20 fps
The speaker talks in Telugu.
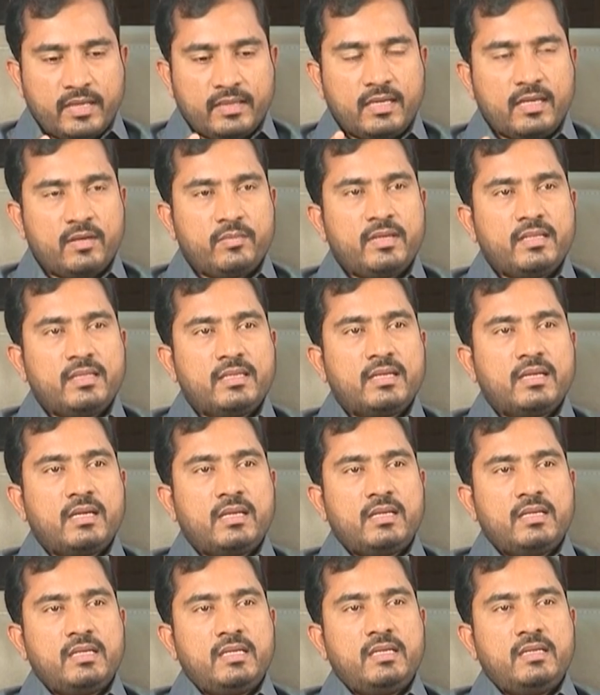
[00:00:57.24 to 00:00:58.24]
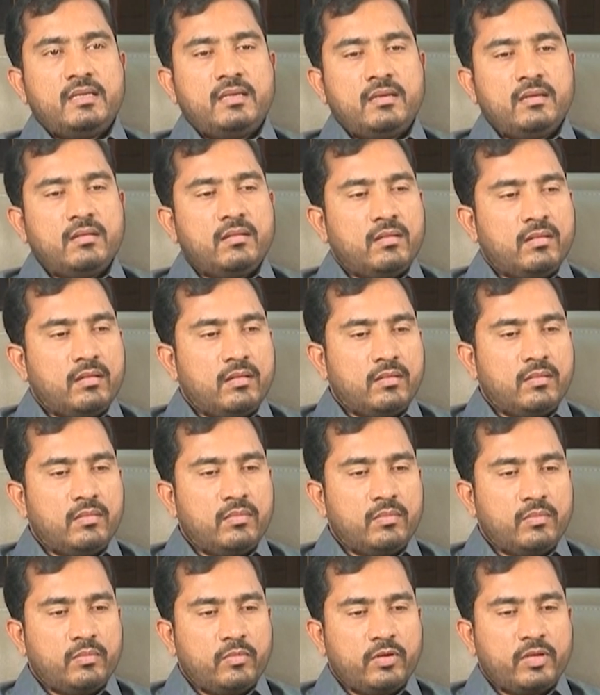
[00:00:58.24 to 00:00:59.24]
ప్రధానమంత్రి గారిని
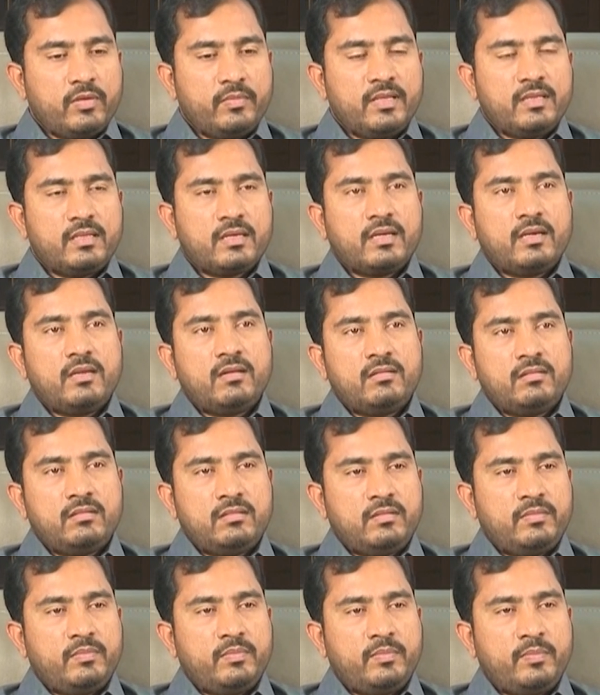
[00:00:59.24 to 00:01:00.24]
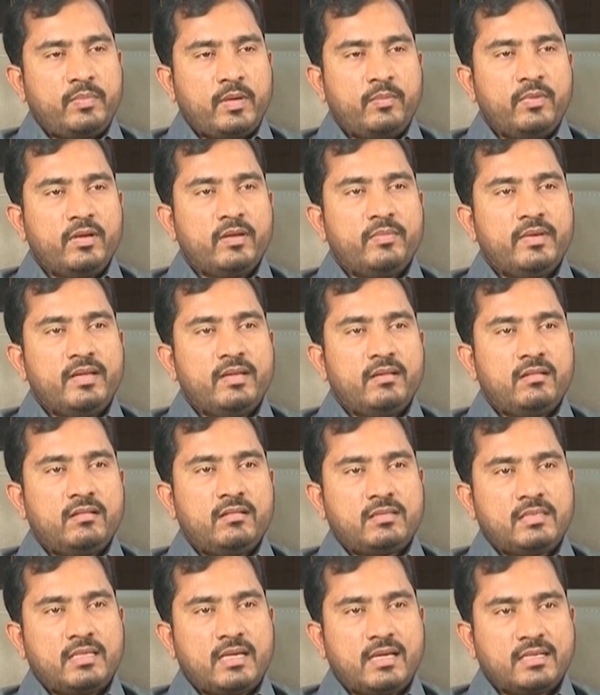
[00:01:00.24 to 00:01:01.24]
ముఖ్యమంత్రి గారు పబ్లిక్ మీటింగ్లో
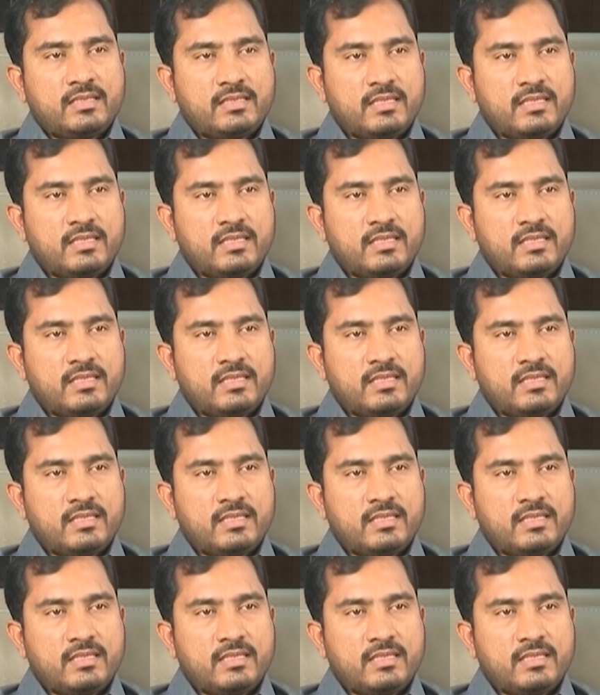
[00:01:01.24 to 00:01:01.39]
సార్